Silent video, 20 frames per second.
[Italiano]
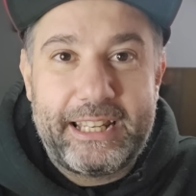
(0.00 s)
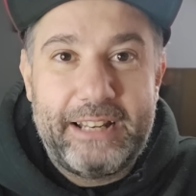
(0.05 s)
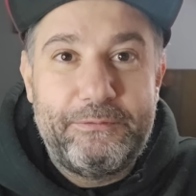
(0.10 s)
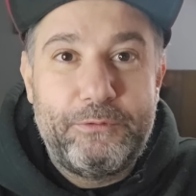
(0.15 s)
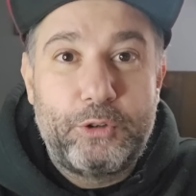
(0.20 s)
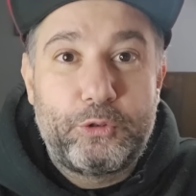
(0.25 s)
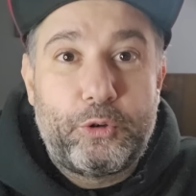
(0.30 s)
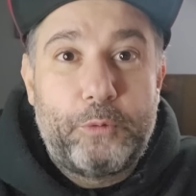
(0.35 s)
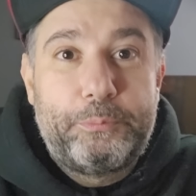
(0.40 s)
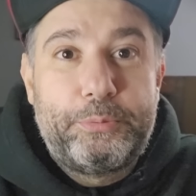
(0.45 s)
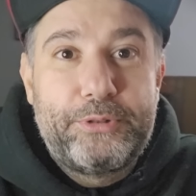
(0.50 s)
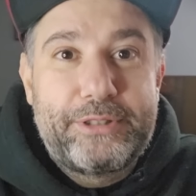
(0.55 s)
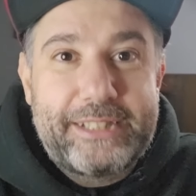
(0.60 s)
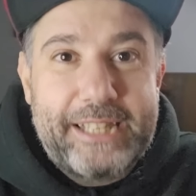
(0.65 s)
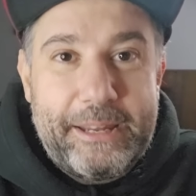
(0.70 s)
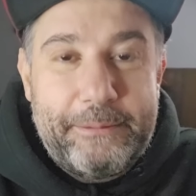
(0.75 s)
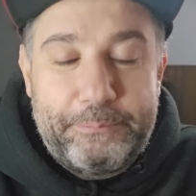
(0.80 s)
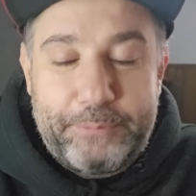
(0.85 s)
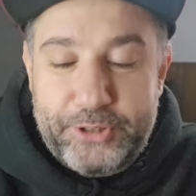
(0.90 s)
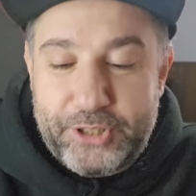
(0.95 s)
che è il voto più
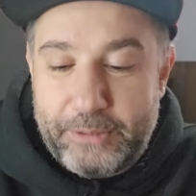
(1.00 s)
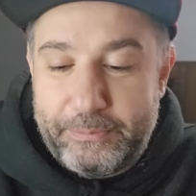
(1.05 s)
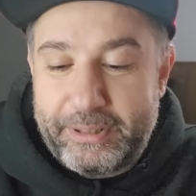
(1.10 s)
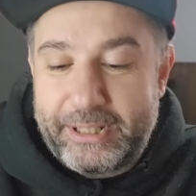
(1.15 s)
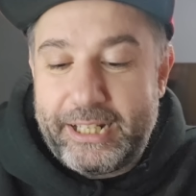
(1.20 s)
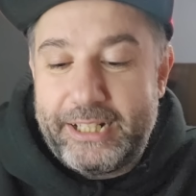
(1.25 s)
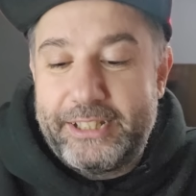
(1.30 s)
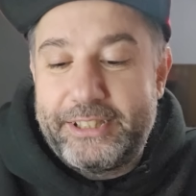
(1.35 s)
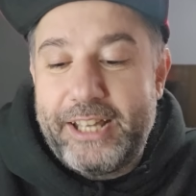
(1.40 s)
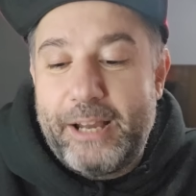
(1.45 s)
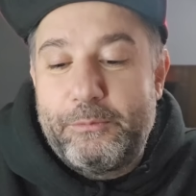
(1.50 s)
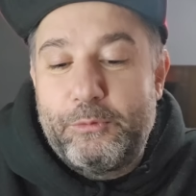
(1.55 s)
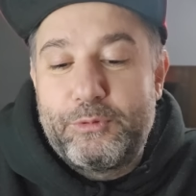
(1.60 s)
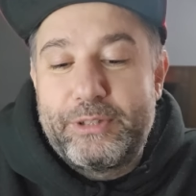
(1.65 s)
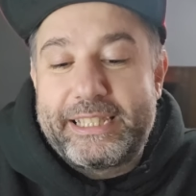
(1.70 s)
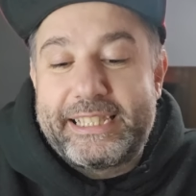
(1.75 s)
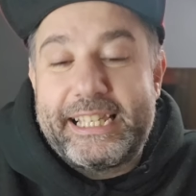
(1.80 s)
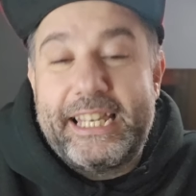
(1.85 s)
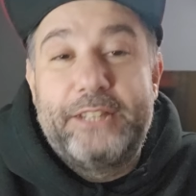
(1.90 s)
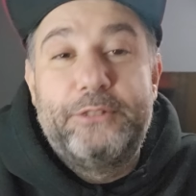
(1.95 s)
semplice, perché gli diamo
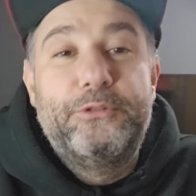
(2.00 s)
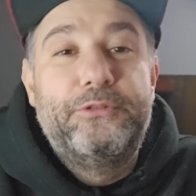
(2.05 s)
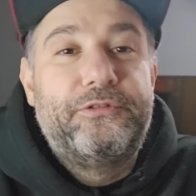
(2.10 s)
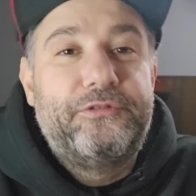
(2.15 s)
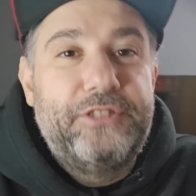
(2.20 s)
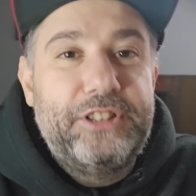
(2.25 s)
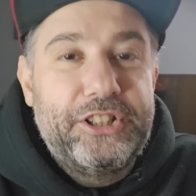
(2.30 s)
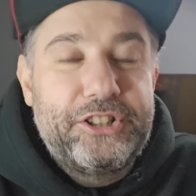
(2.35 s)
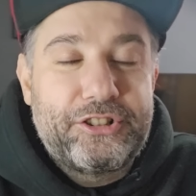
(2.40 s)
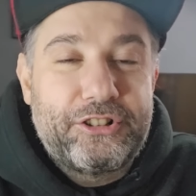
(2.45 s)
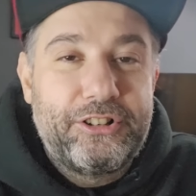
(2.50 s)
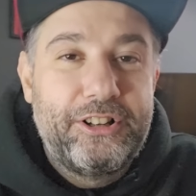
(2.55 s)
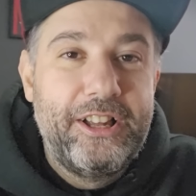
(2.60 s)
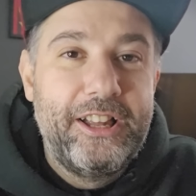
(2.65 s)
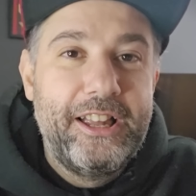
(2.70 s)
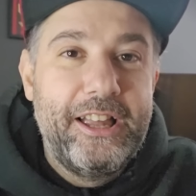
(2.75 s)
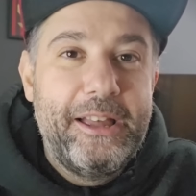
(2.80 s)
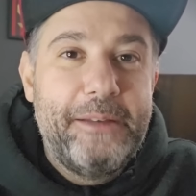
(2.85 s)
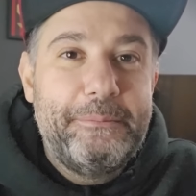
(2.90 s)
un 6 d'ufficio,